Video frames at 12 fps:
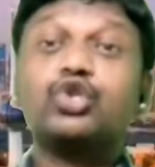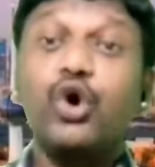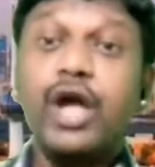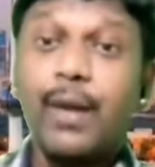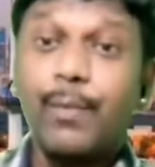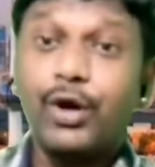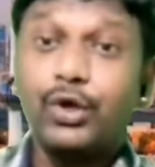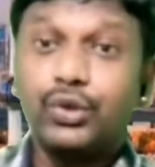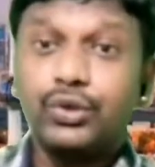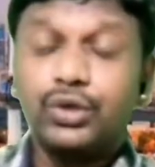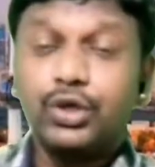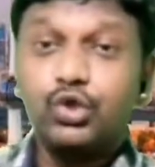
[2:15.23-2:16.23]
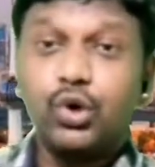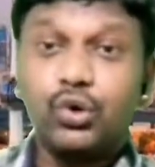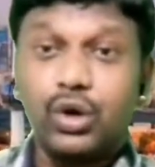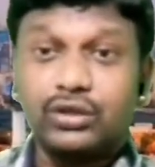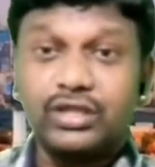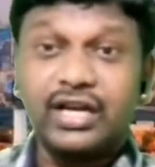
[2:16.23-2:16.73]
షో అమౌంట్ ఇది ఒక
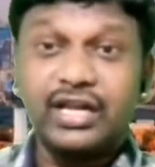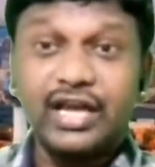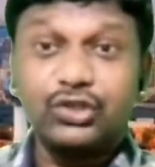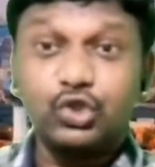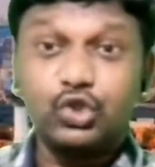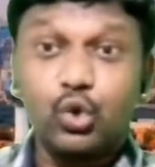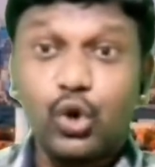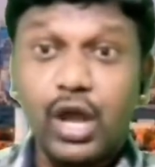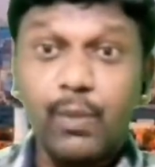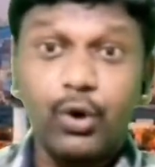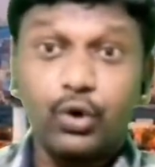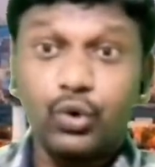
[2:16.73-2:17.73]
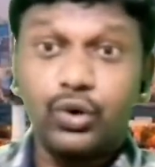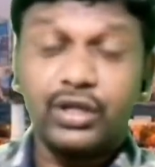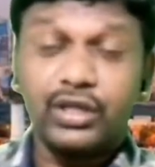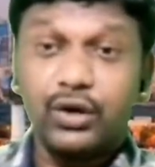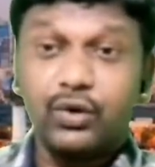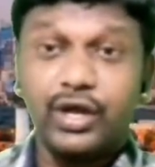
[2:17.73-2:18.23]
కొత్త లిటికేషన్ షో అమౌంట్
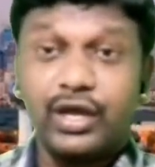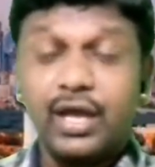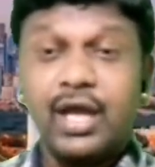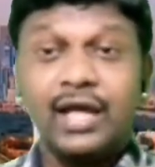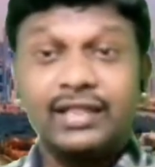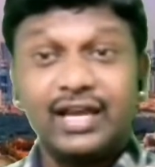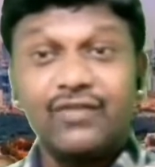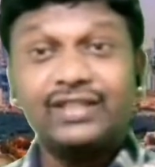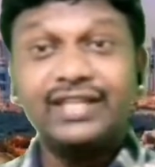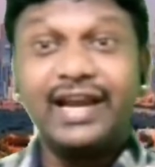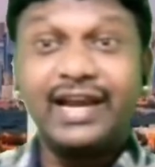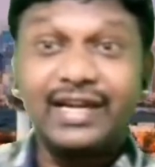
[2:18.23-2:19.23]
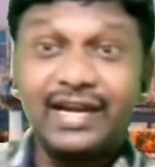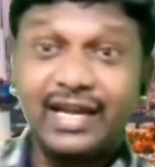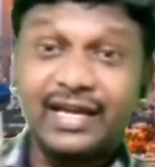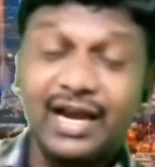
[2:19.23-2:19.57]
ఉంటుందండి తర్వాత రిటర్న్